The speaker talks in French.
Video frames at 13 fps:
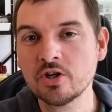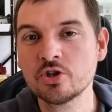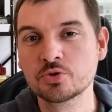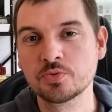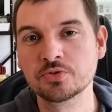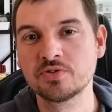
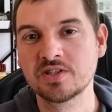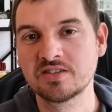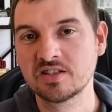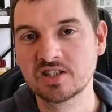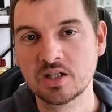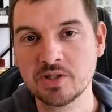je pense que ça
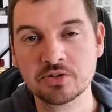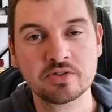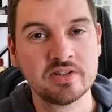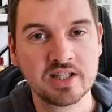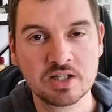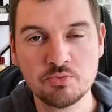sera très bien dans
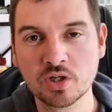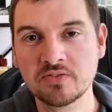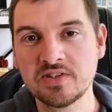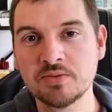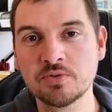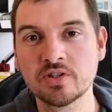les decks murs
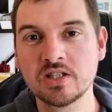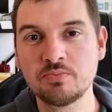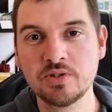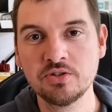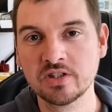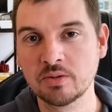évidemment, et
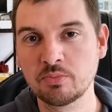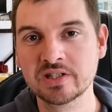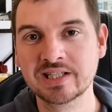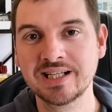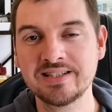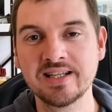puis dans n'importe
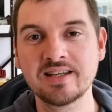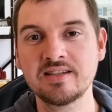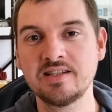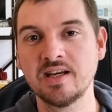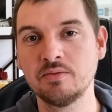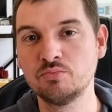quel deck
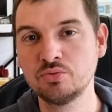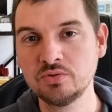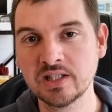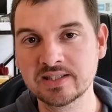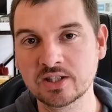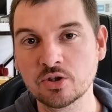qui a beaucoup
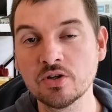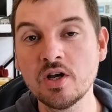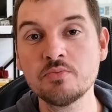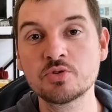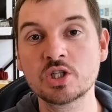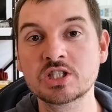d'attaquants,
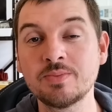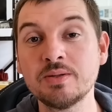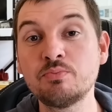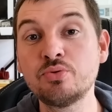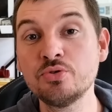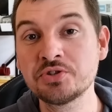puisque ça met
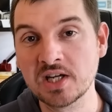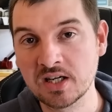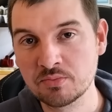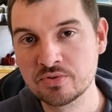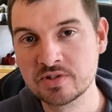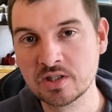plus 1
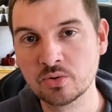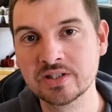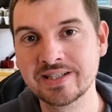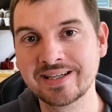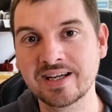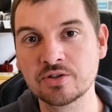plus 0 à
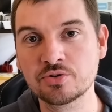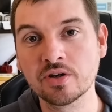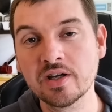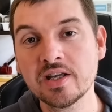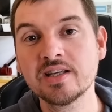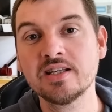tes créatures,
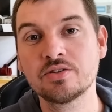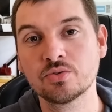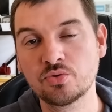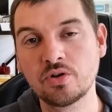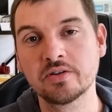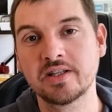et
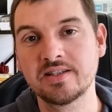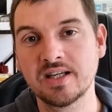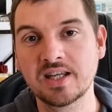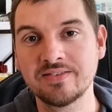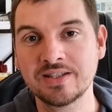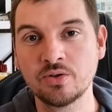surtout quand
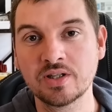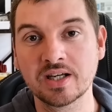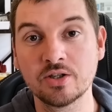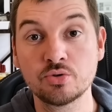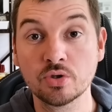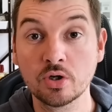t'attaques avec deux
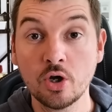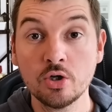créatures,